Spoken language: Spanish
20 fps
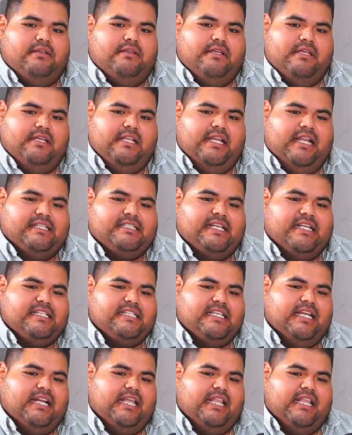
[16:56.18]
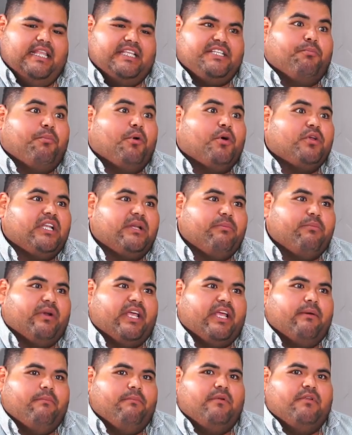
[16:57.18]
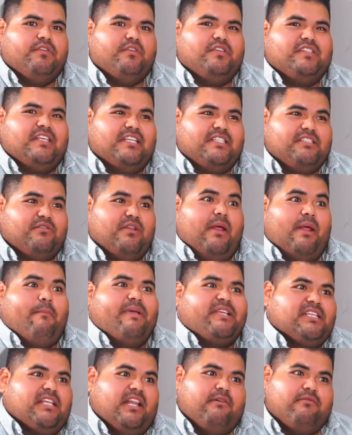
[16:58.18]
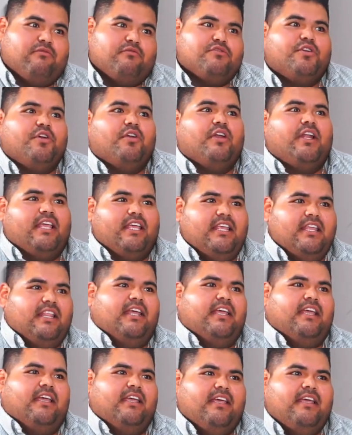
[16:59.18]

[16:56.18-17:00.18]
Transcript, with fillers: y la salsa era de chipotle, por ejemplo. Entonces es una mezcla de fusión ahí de,